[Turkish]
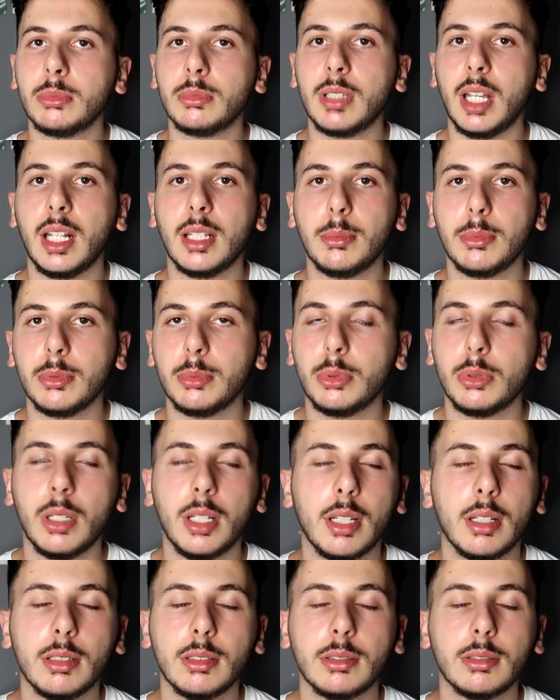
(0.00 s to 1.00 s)
Kendimi
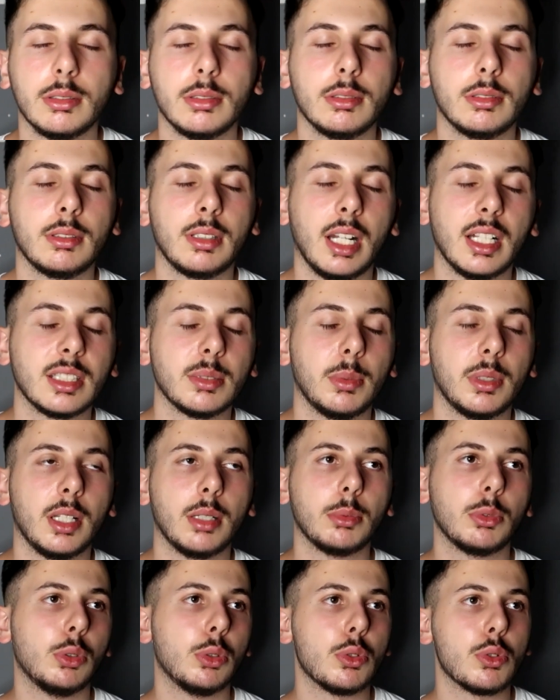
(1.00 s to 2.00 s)
buraya
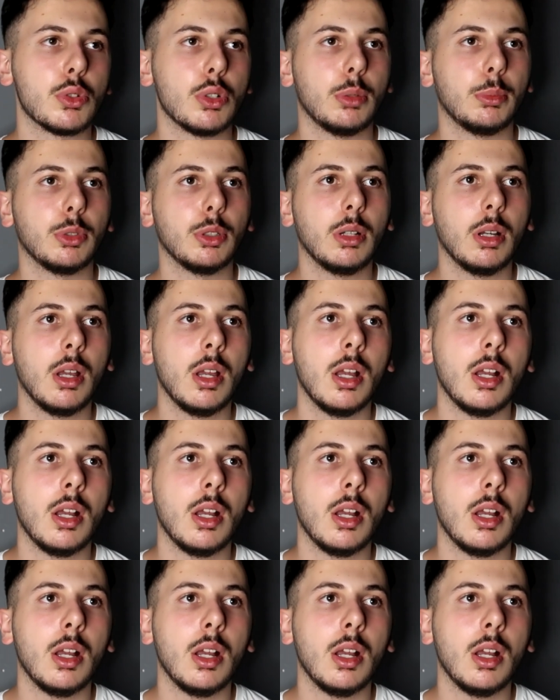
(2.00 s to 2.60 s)
katmadan konuşuyorum bunu.